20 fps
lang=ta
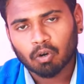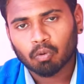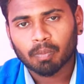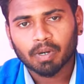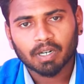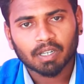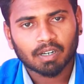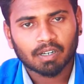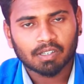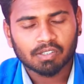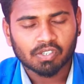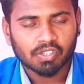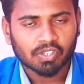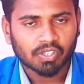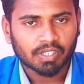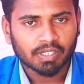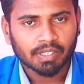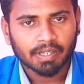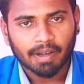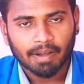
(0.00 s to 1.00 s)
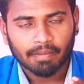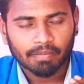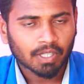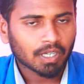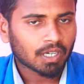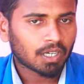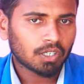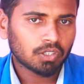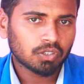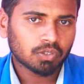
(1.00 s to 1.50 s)
கவர்மெண்ட் காலேஜ் இருக்குது
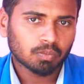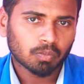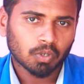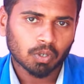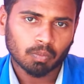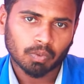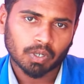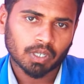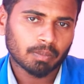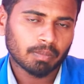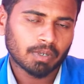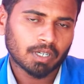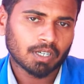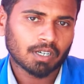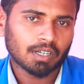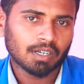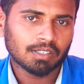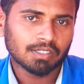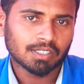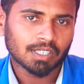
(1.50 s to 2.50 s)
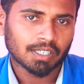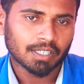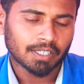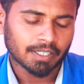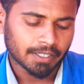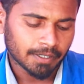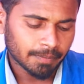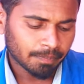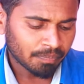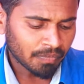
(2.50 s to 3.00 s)
அந்த காலேஜும் ஒரு முக்கியமான
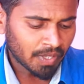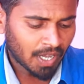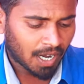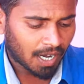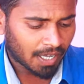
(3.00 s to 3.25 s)
காலேஜாக இருக்குது